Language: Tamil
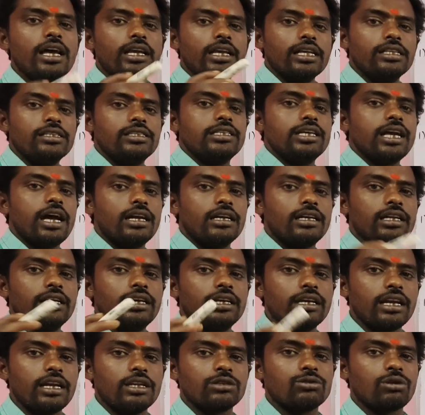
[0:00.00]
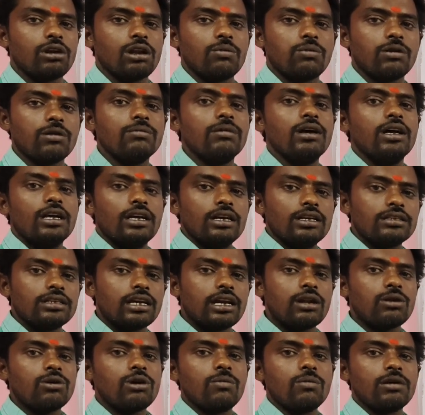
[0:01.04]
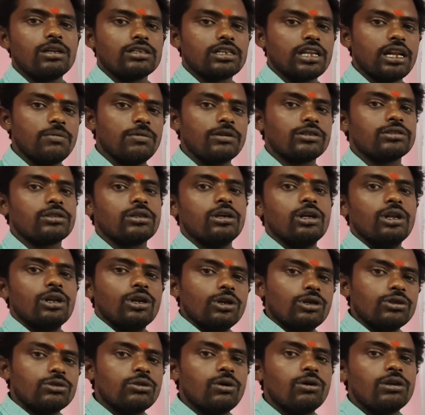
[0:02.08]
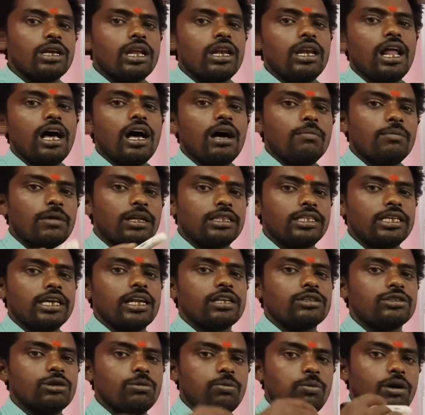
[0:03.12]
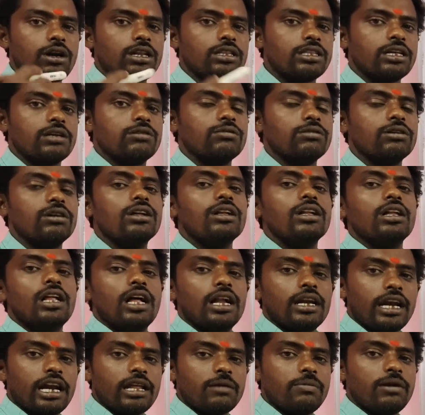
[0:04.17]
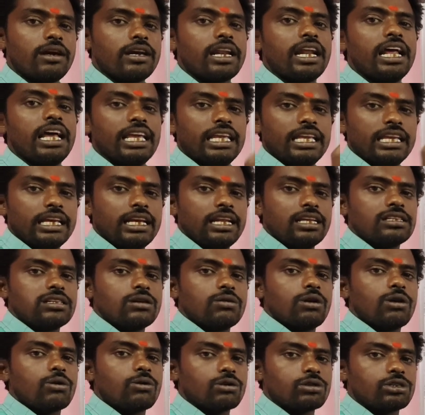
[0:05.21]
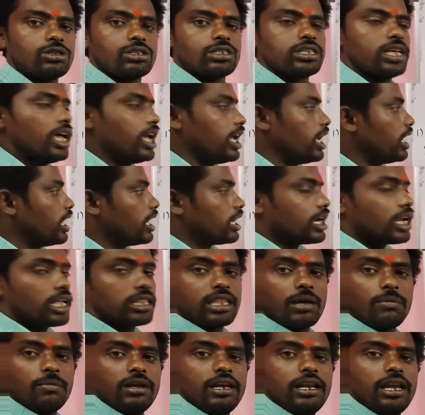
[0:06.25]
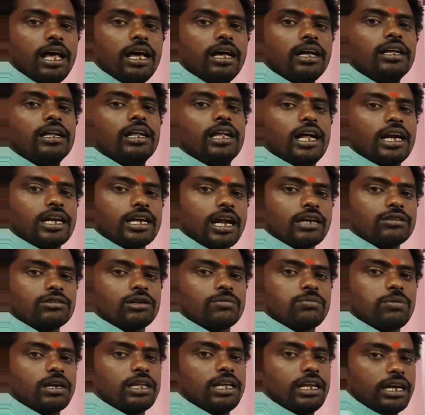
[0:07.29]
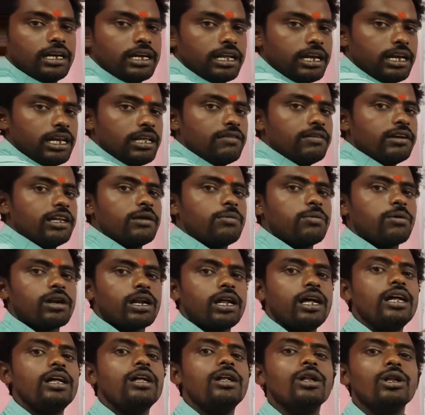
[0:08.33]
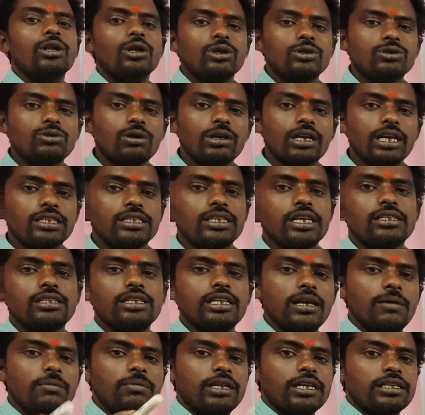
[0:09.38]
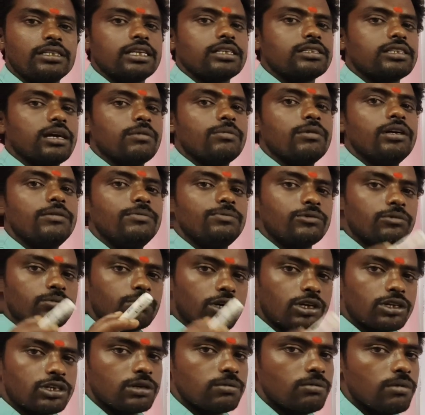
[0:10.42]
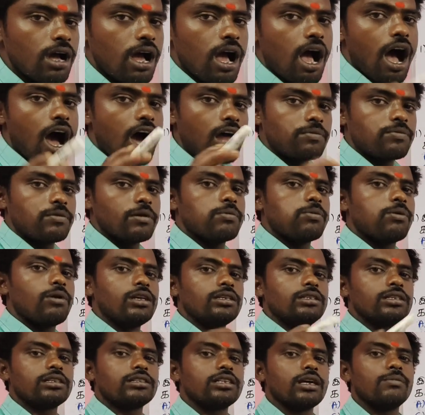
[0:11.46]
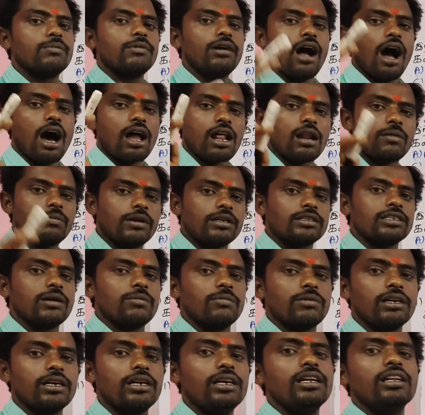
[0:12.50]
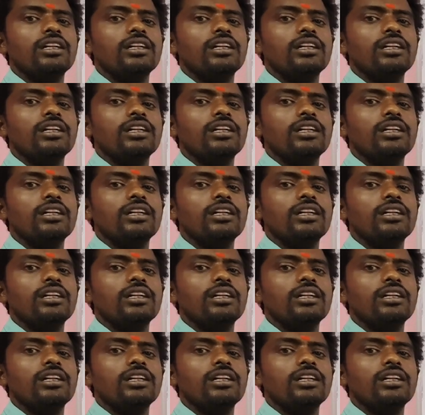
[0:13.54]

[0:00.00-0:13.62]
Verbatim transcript: என்சிஆர்டி e என்று சொல்லப்படும் சென்ட்ரல் கவர்மெண்ட் சிலபஸ் ஸோ எல்லா மத்திய அரசு போட்டித் தேர்வு நடைபெற்ற இங்கிலீஷில் உள்ள கொஷின்ஸை நான் தமிழில் டிரான்ஸ்லேட் பண்ணி டெய்லி வெளியே போடுறேன் ஸோ எஸ்எஸ்சி எம்டிஎஸ் எக்ஸாமு மற்றும் ஆர்பிஓ போலீஸ் எக்ஸாமு ஆர்ஆர்பி எக்ஸாமுக்கு